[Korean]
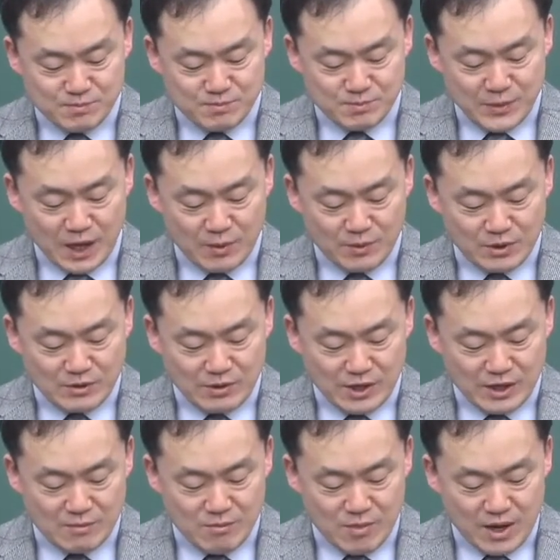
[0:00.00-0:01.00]
다윗
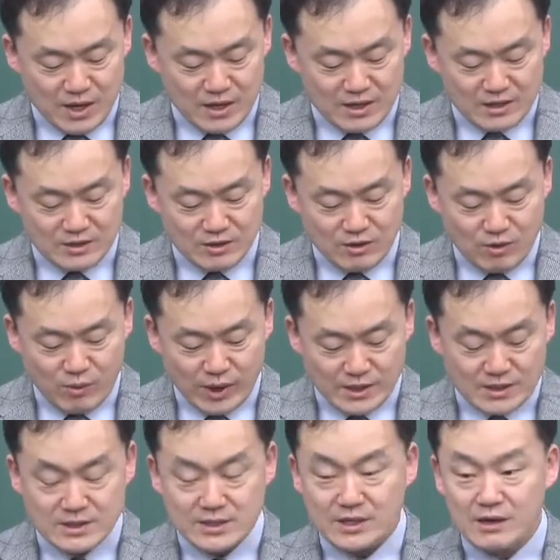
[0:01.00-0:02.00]
왕이 말하는 여
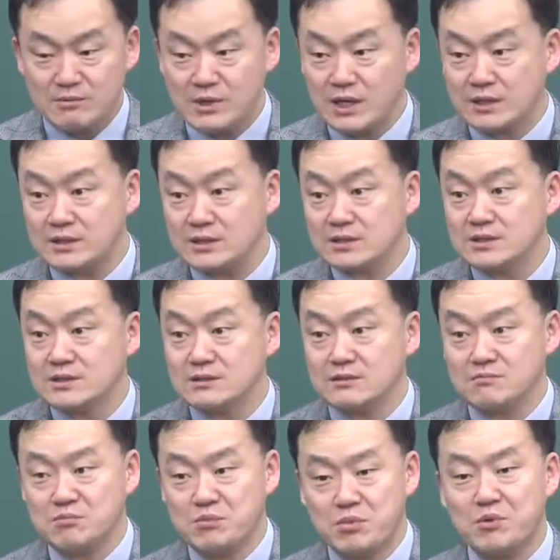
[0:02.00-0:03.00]
완전함이라는 것은
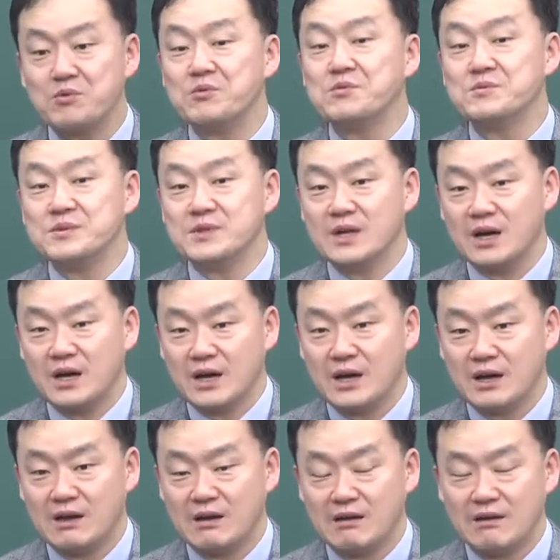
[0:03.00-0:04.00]
복음입니다.
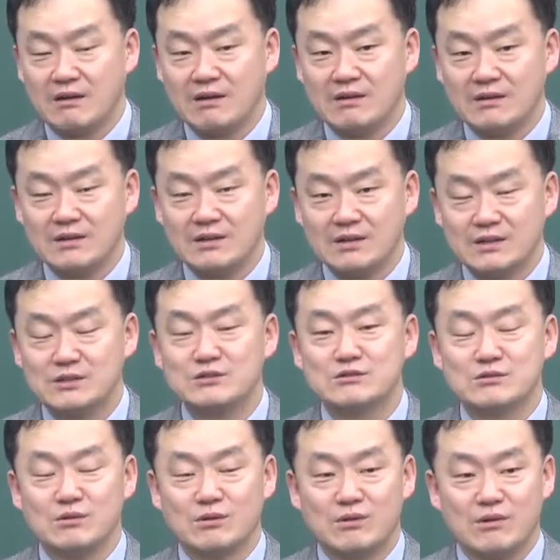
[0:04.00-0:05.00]
그리스도.